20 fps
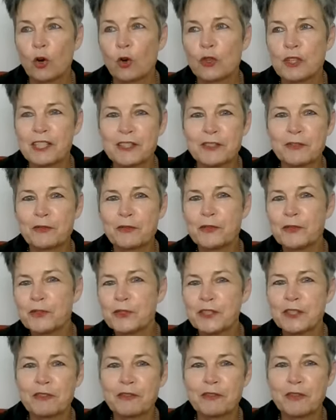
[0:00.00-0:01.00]
Und es
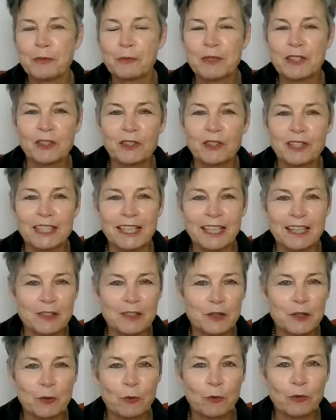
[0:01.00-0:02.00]
fühlt sich für mich noch nicht
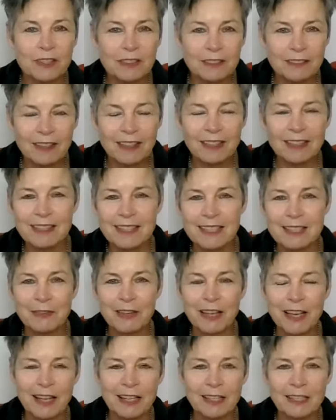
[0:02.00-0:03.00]
ganz rund an.
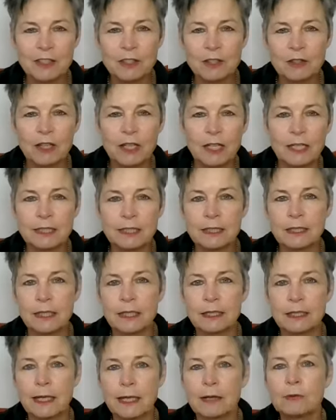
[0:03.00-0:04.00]
Deswegen kann ich noch gar nicht
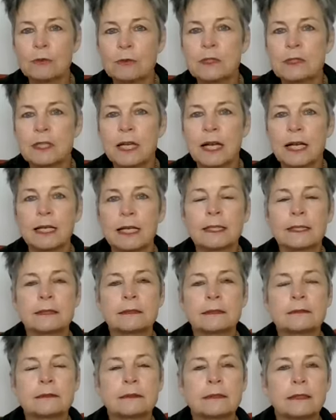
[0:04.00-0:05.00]
genau
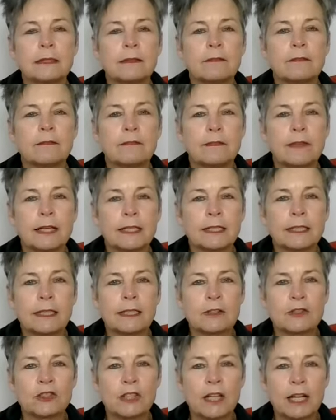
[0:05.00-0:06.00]
sagen, wann
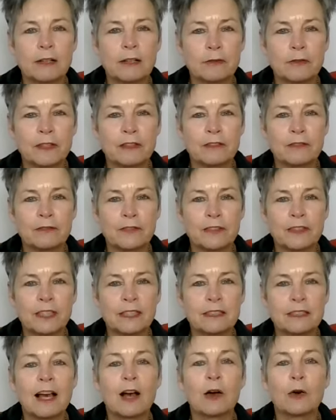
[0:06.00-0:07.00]
es stattfinden
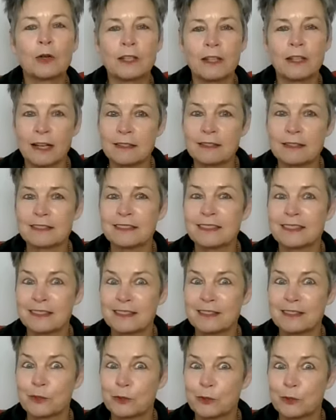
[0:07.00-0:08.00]
wird. Auch das ist
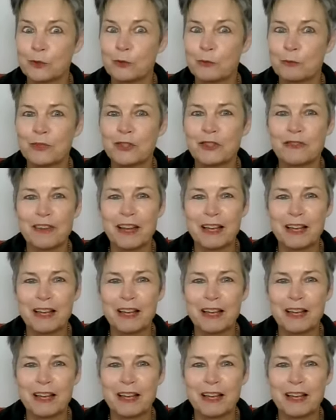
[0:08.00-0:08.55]
das typisch